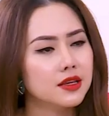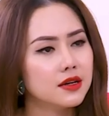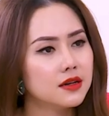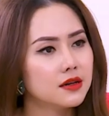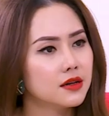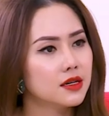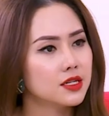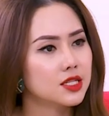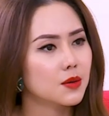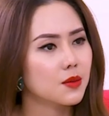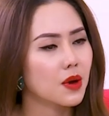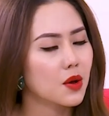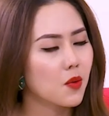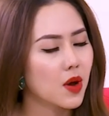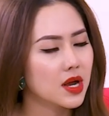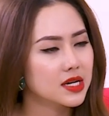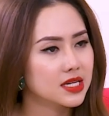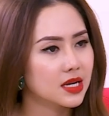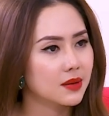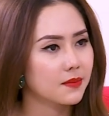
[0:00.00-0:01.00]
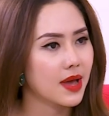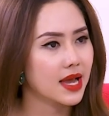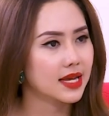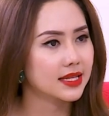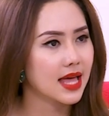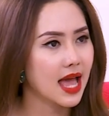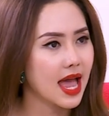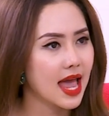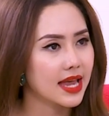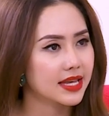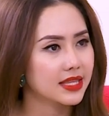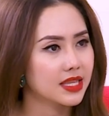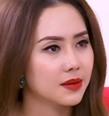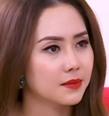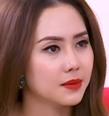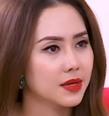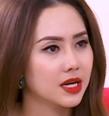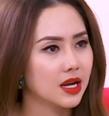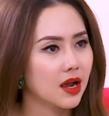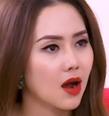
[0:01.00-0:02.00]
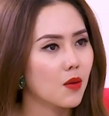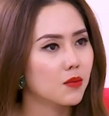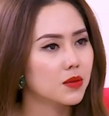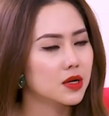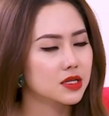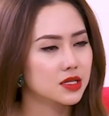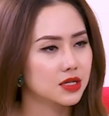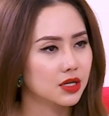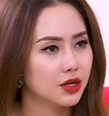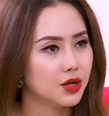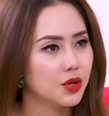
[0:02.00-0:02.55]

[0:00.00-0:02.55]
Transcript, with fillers: như trong cái quá trình mang thai thì mình không được sử